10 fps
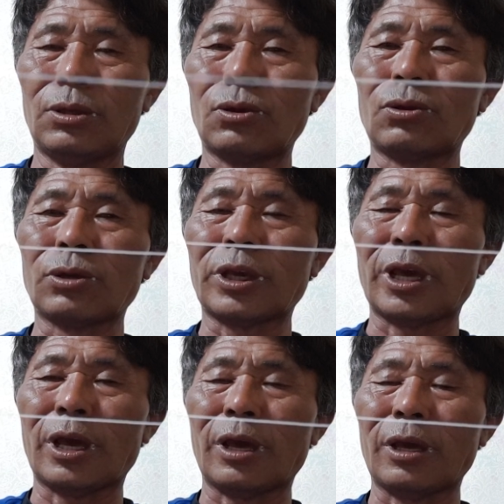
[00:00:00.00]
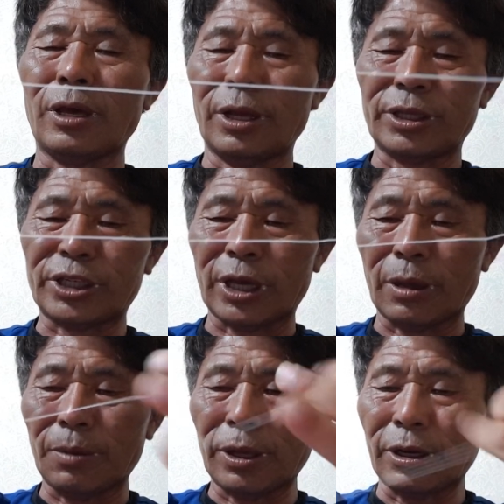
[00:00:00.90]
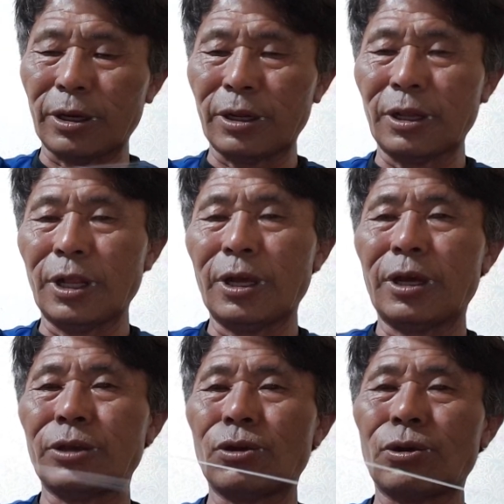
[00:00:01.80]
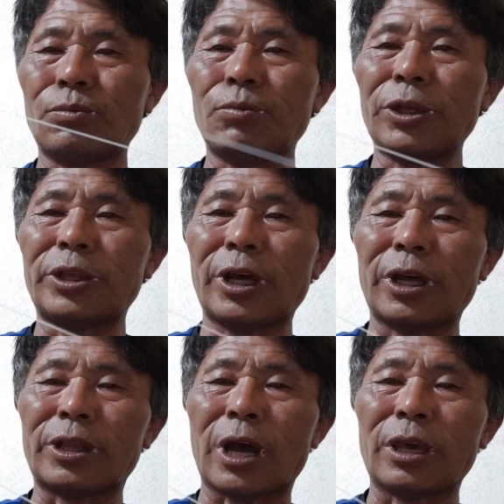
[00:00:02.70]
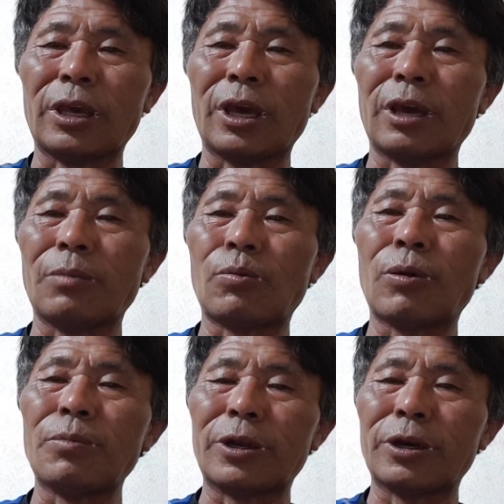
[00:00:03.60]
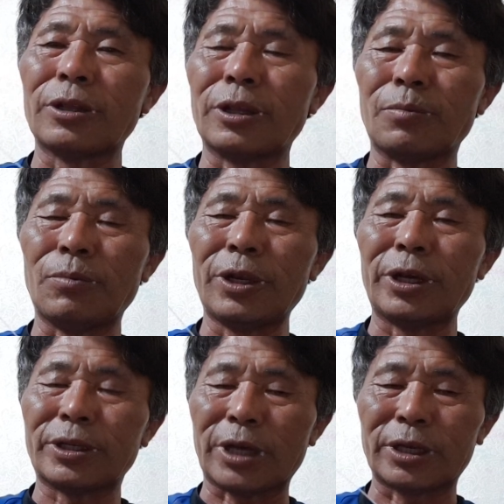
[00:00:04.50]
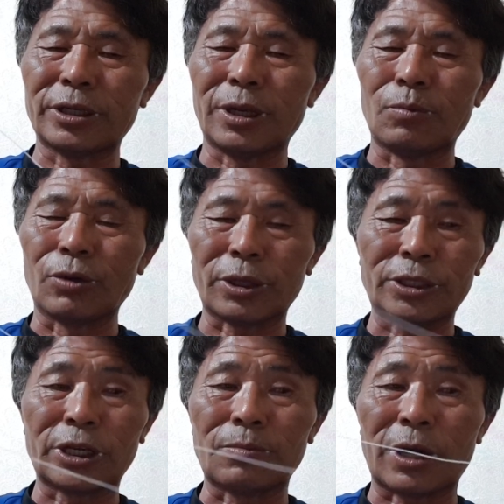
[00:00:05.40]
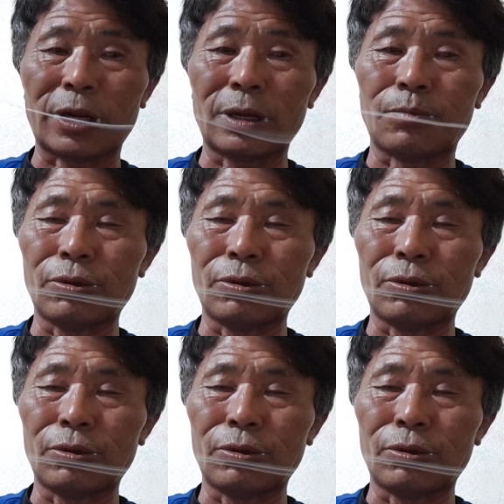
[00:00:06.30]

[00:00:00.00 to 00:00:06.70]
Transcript: 요렇게 채비를 요 밑에 단계 보면은 미리 사전에 지금 하나는